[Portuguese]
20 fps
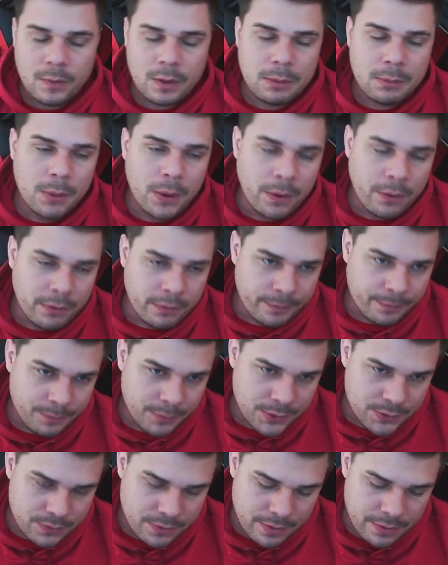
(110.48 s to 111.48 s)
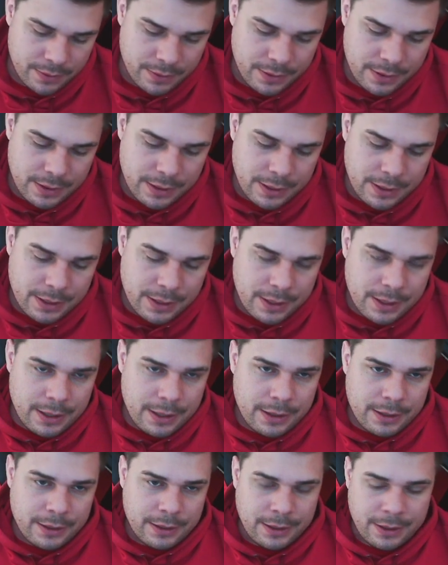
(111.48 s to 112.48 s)
Bom, pessoal.
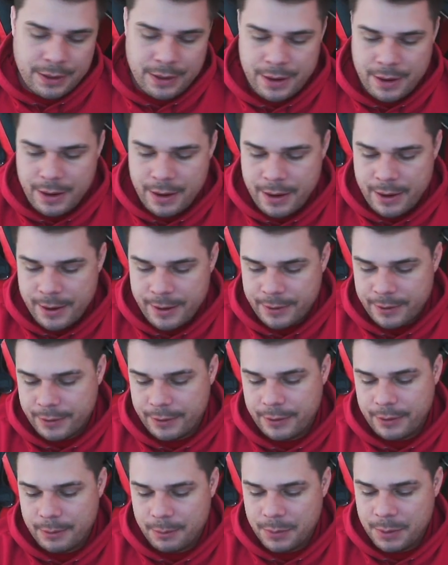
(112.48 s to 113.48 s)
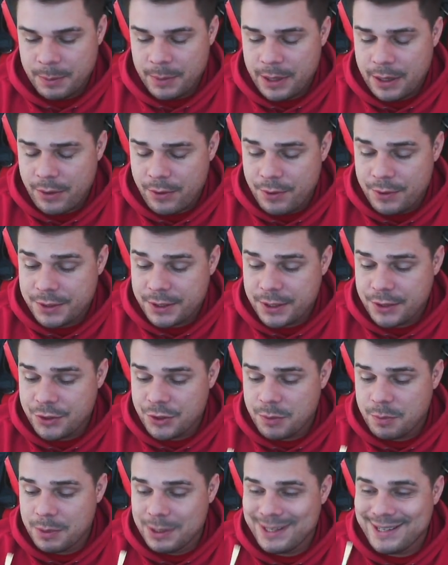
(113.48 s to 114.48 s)
É, primeira coisa que a
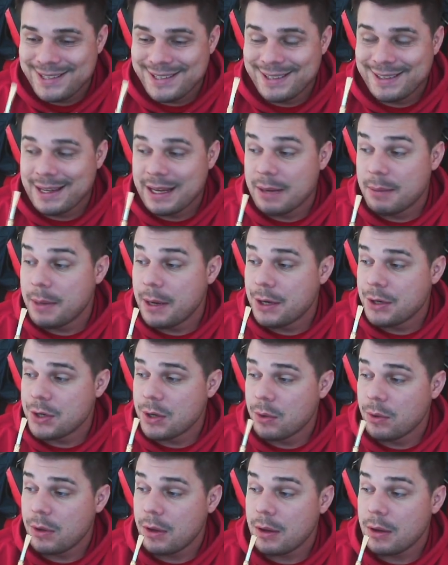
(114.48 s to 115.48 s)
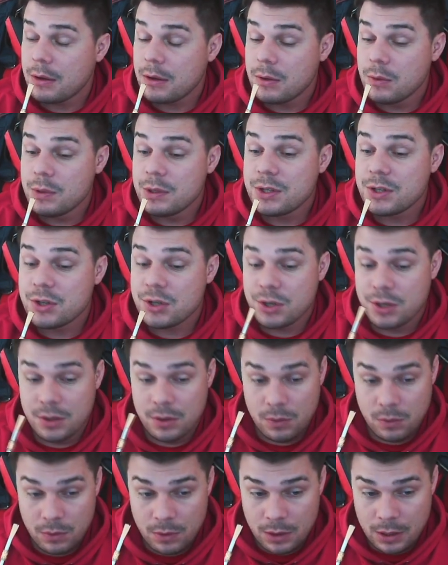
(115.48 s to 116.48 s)
gente precisa ter em mente é o que, que o
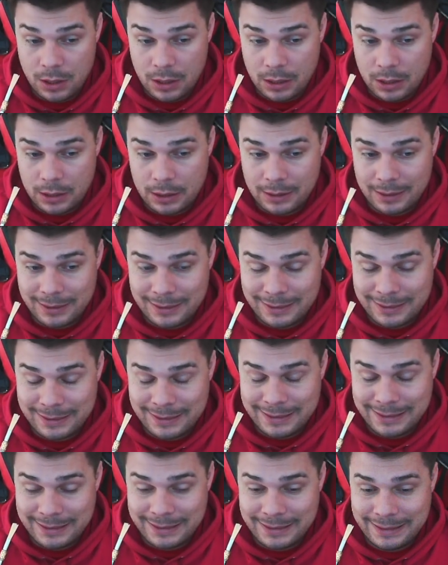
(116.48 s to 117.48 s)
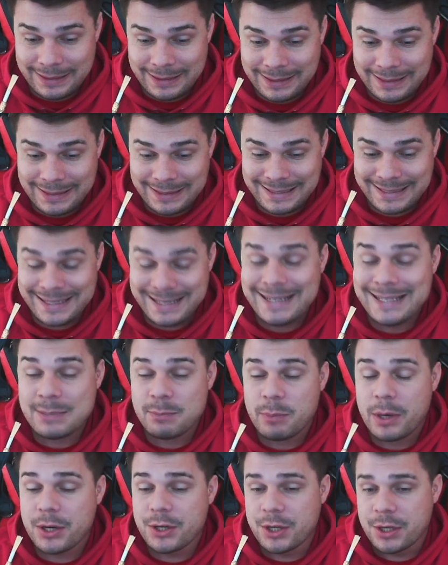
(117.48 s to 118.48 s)
estilo diz
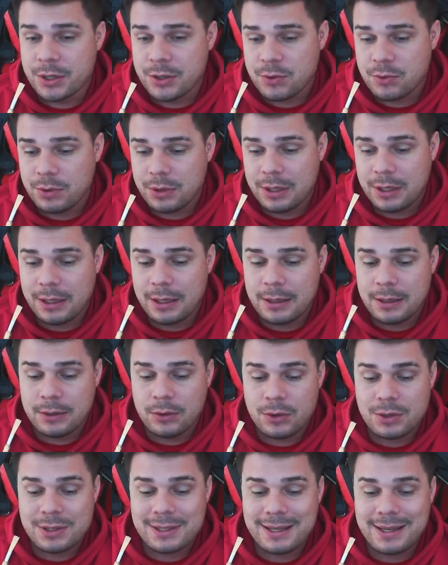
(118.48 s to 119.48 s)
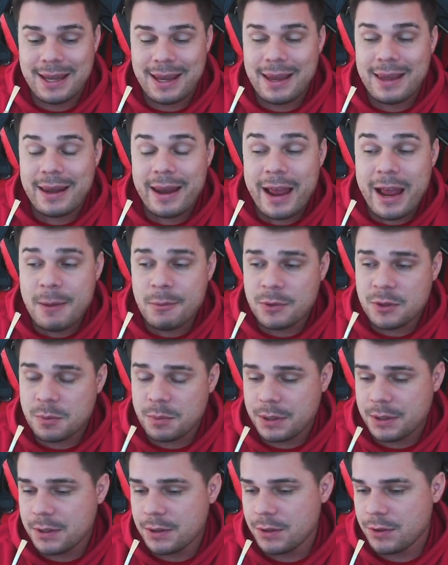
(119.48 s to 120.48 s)
pra gente, o que, que nós queremos
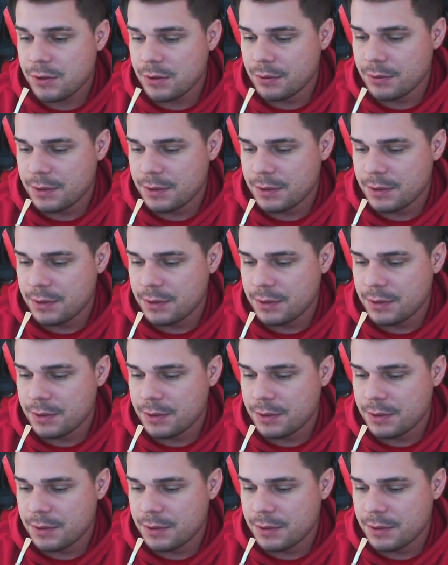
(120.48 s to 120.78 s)
para esse estilo de